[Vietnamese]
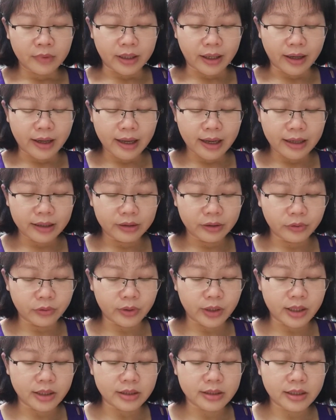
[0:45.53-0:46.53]
Cả hai điều
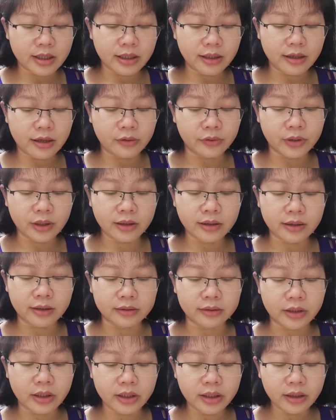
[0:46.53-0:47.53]
kiện trên đều rất
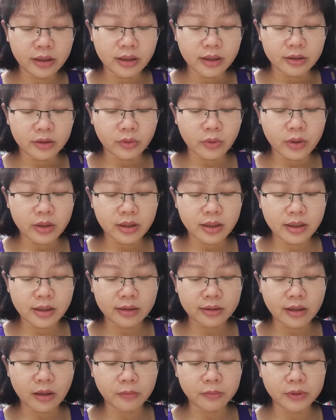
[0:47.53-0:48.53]
cần thiết, tuy
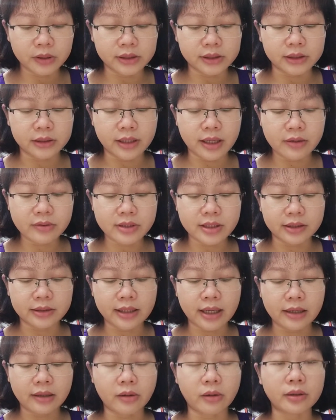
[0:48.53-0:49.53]
nhiên thông thường nếu sự
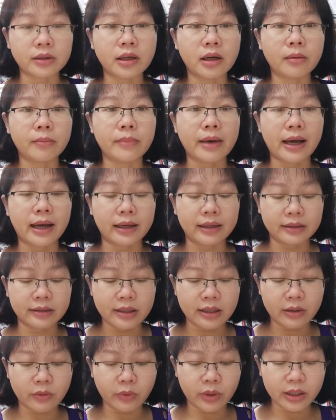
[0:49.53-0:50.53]
thay đổi thất bại
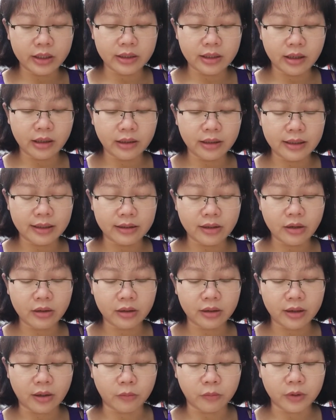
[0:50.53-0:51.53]
thì nguyên nhân là
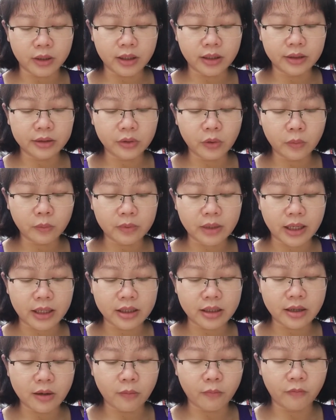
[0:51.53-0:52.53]
do động cơ thúc
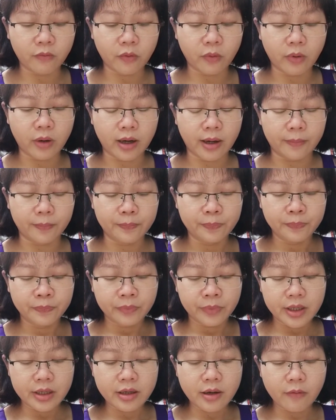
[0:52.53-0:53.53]
đẩy không phù hợp,
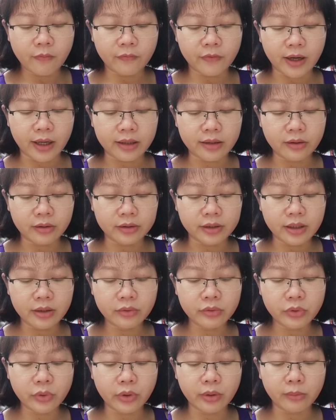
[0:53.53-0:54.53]
chứ không phải do
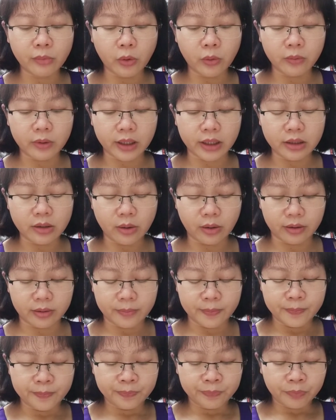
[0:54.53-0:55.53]
thiếu chuyên môn kỹ thuật
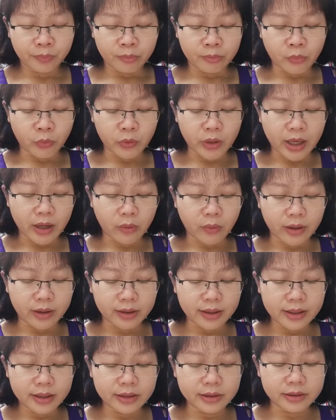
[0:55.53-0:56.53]
một nhà
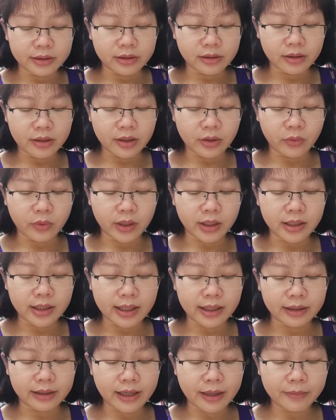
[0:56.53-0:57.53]
quản lý thường có nhiều kỹ
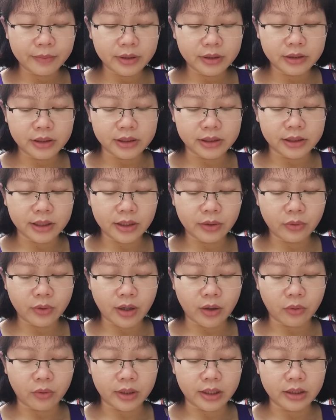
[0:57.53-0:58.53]
năng đáp ứng được yêu
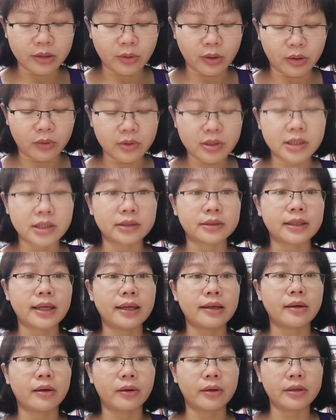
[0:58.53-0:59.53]
cầu kỹ thuật của sự
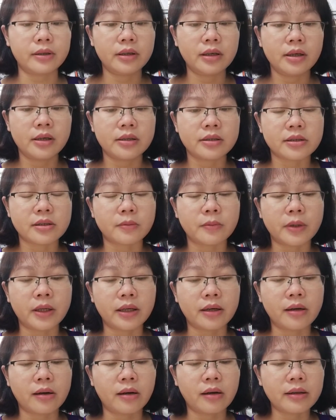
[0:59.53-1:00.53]
thay đổi trong
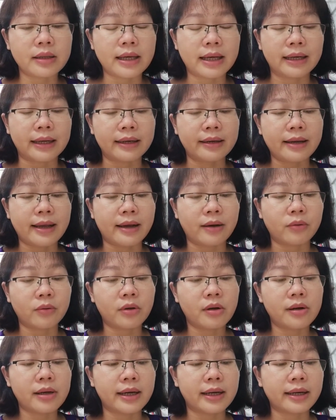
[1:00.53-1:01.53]
khi đó nhà lãnh đạo
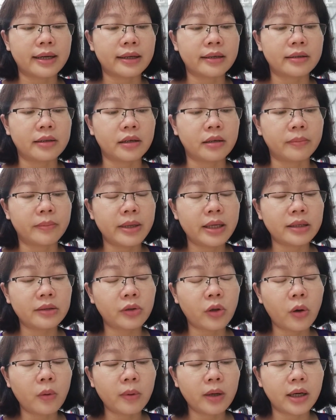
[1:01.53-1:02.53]
có khả năng nhận
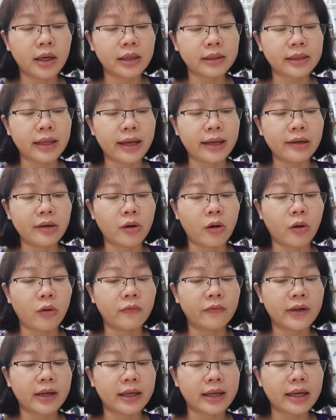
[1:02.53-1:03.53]
biết tốt hơn thái độ
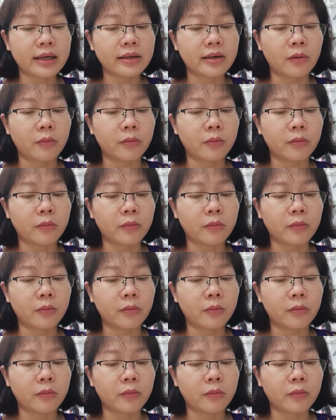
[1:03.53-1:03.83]
và các